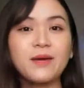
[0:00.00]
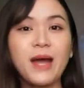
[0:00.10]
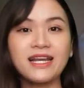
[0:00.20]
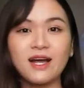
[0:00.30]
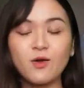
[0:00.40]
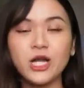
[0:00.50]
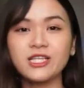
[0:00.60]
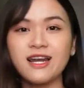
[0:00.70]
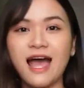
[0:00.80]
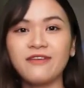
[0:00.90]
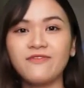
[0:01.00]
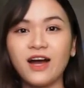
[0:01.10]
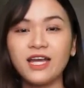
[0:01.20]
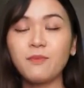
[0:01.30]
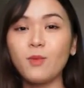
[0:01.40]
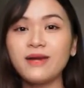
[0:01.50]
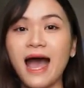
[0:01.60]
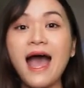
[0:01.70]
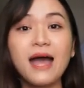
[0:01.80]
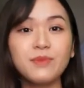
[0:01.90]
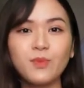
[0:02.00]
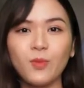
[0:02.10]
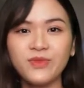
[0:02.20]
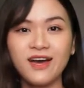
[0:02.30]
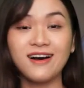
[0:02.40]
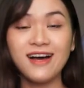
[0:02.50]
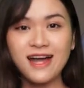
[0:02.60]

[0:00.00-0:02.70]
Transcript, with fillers: bạn đã quay trở lại với bóng đá 24 giờ,